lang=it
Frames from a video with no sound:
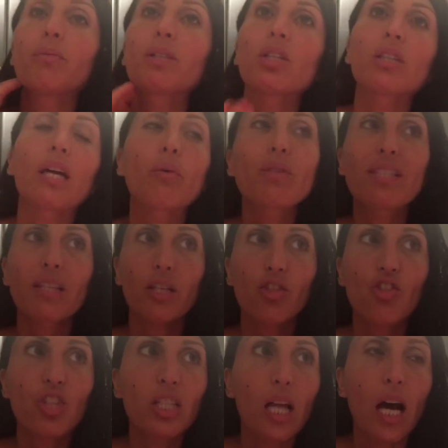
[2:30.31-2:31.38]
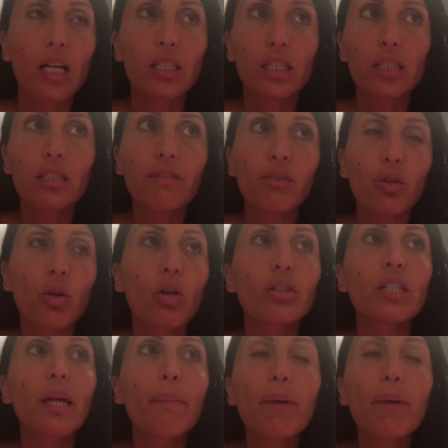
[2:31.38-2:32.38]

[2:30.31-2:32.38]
Madonna, questa è agitata, è nevrotica,